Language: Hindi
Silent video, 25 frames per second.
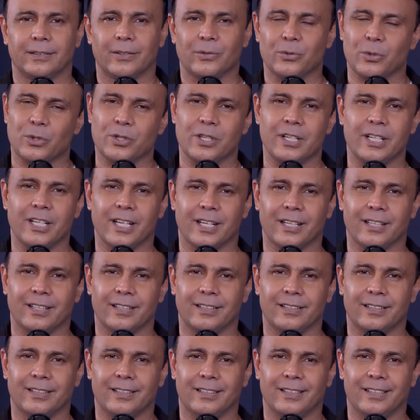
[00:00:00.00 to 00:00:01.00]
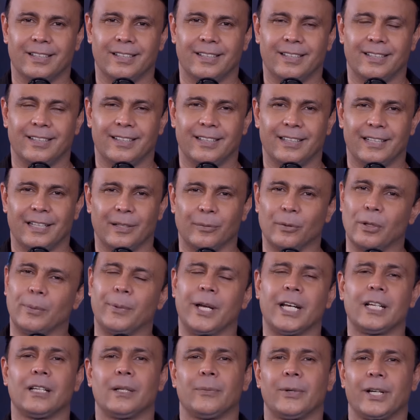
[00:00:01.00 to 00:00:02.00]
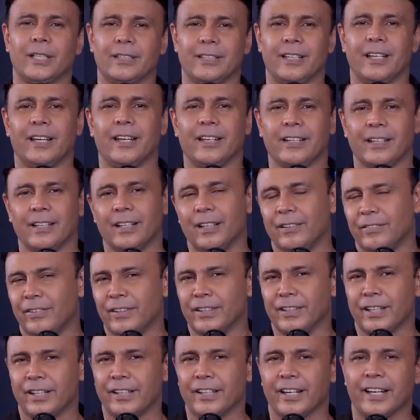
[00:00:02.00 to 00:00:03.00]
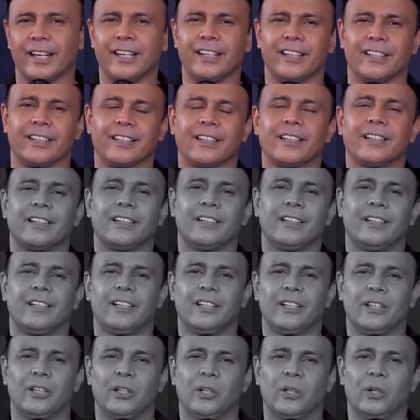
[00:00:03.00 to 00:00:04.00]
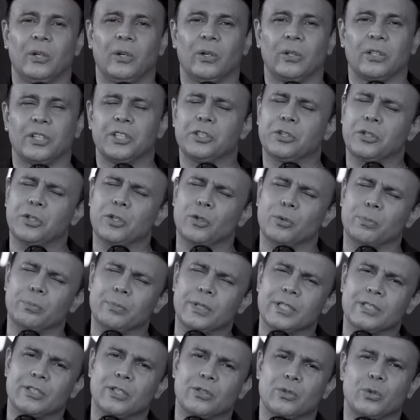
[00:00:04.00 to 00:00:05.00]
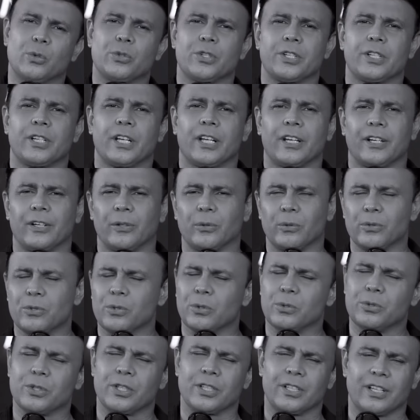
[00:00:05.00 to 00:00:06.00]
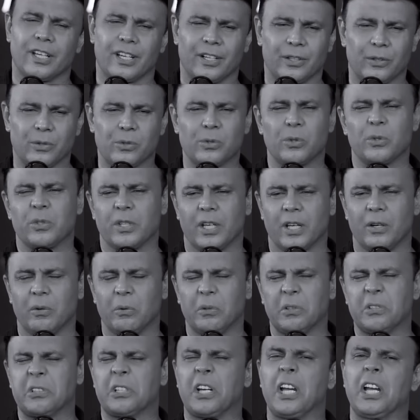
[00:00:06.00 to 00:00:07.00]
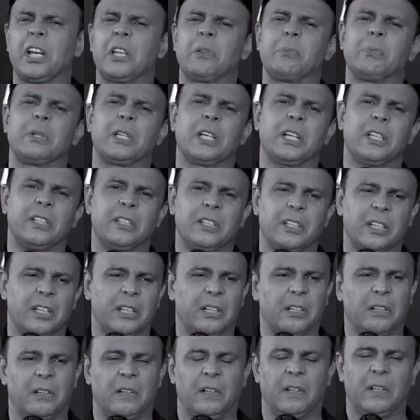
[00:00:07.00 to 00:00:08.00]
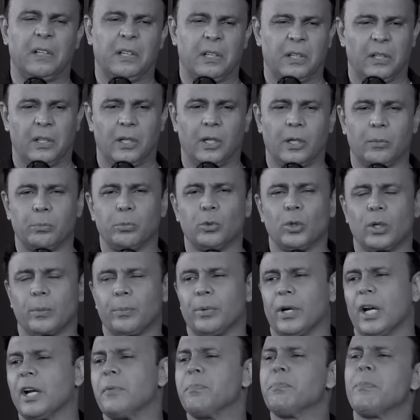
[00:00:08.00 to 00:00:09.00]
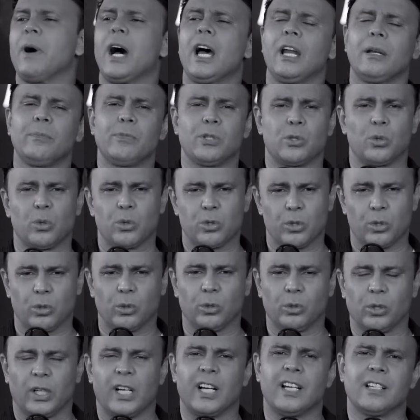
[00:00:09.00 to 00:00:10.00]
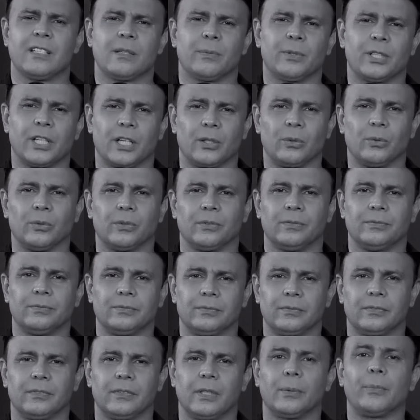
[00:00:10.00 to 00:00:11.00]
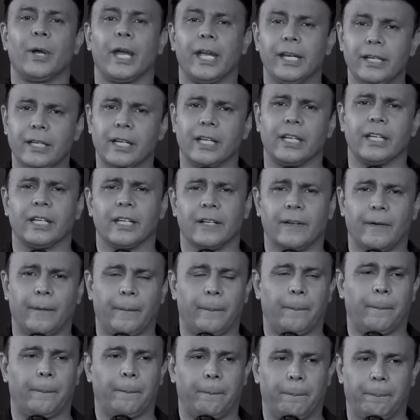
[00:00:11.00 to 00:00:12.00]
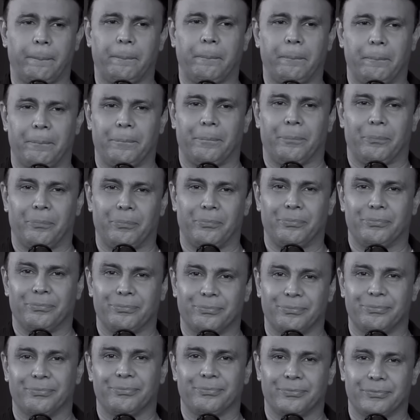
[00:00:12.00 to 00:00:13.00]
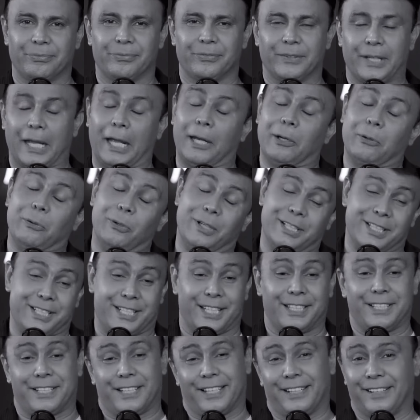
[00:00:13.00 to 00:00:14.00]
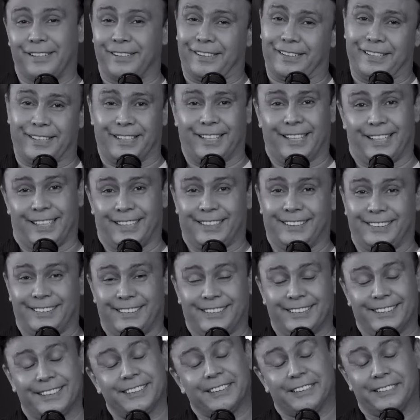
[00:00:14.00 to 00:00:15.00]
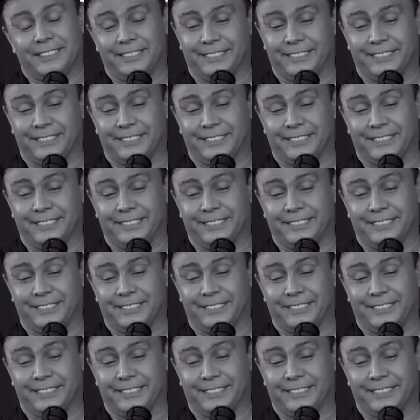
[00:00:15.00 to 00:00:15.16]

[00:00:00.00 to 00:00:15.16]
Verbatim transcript: सोच लिया अब कमाल की बात यह है कि गर्लफ्रेंड तेरी है नहीं कितनी उम्मीद से सोचे जा रहे हो सोचे जा रहे हो सोचे जा रहे हो शायद बता दे अब पूरा ब्रह्मांड भी सोच लो तो कहां से बता दो जब है ही नहीं कैलकुलेशन चल रही